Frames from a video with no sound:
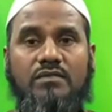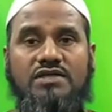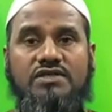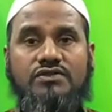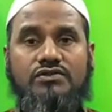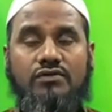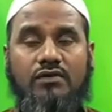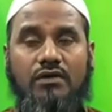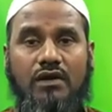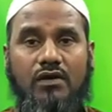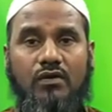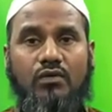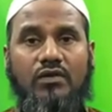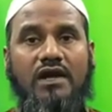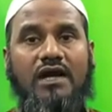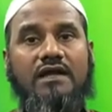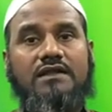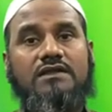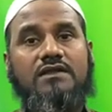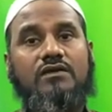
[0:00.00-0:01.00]
మస్తుర్
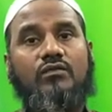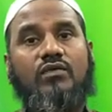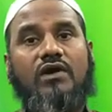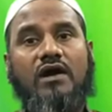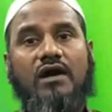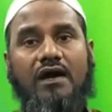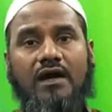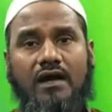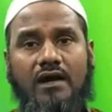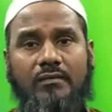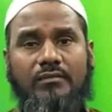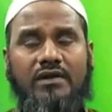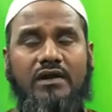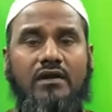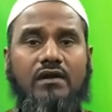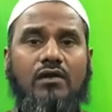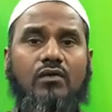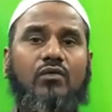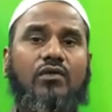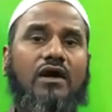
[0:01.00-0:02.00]
ఔరాతి వ
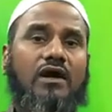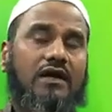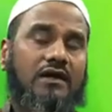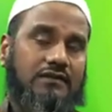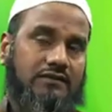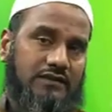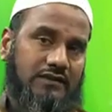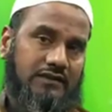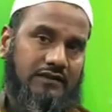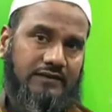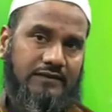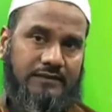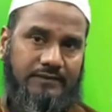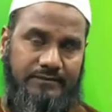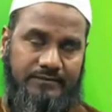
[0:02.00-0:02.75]
ఆమిన్ రౌ ఆతి